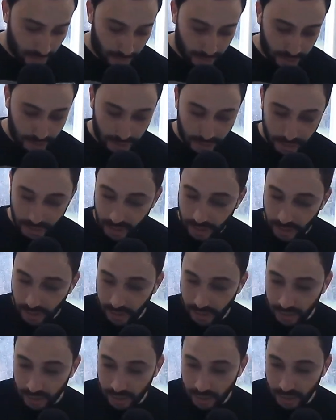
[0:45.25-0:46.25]
من
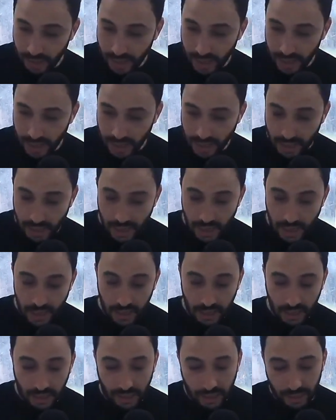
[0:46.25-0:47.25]
هذا
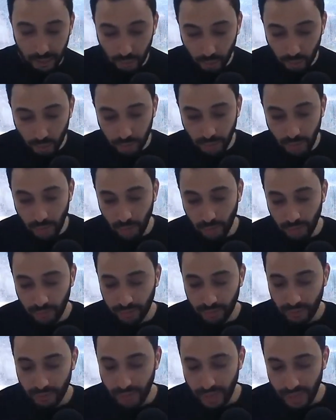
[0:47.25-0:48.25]
القانون
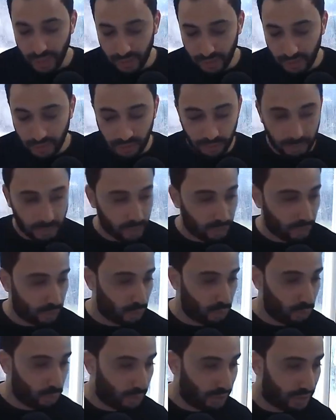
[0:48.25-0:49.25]
موقفكم أيضا من
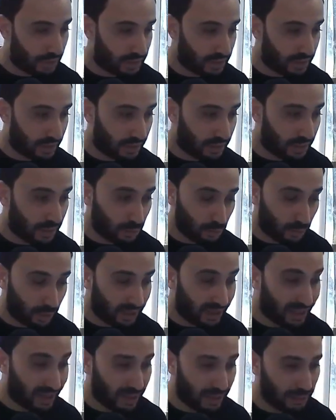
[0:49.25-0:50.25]
صندوق الزكاة
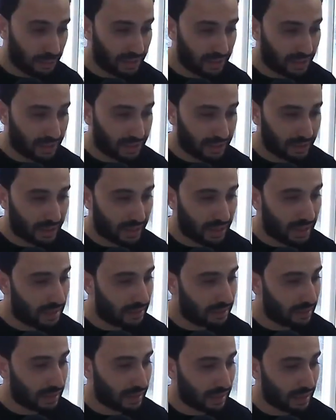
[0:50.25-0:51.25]
وغيرها من
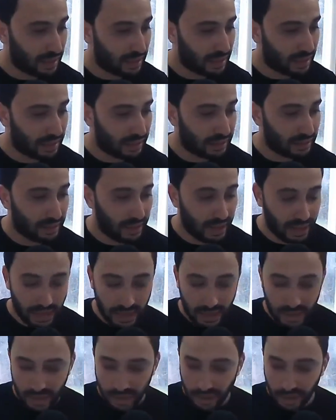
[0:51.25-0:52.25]
النقاط اللي أثارت
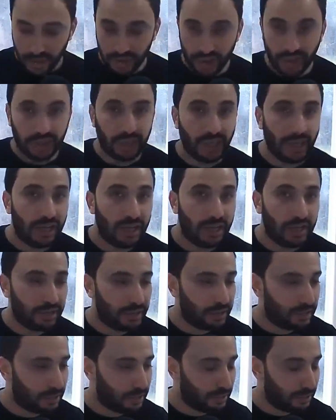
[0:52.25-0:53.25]

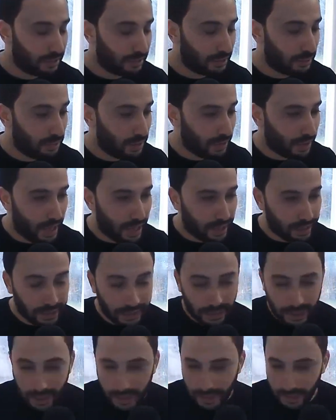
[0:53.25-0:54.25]
جدل كبير
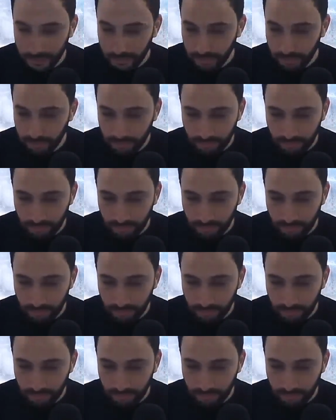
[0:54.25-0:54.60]
الحقيقة